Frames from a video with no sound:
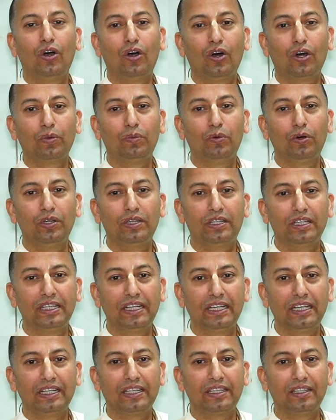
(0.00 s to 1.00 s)
और बोलते
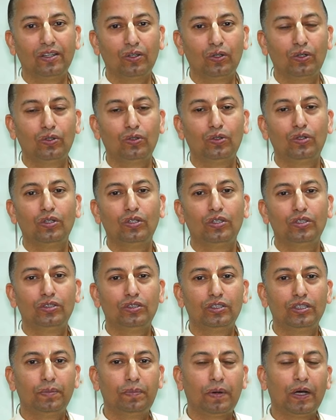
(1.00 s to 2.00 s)
हैं कि लो
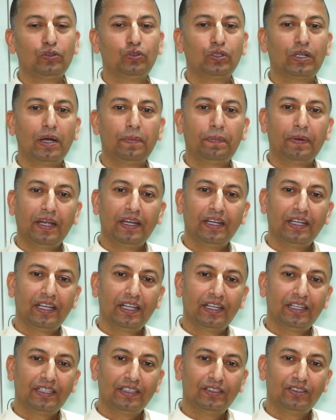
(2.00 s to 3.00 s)
ये पादुका पहन
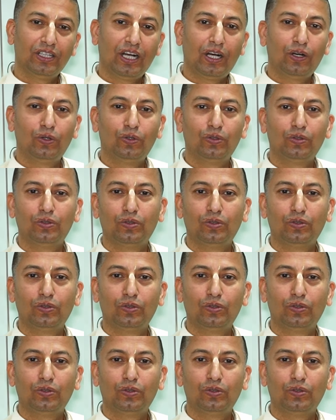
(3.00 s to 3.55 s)
करके जाओ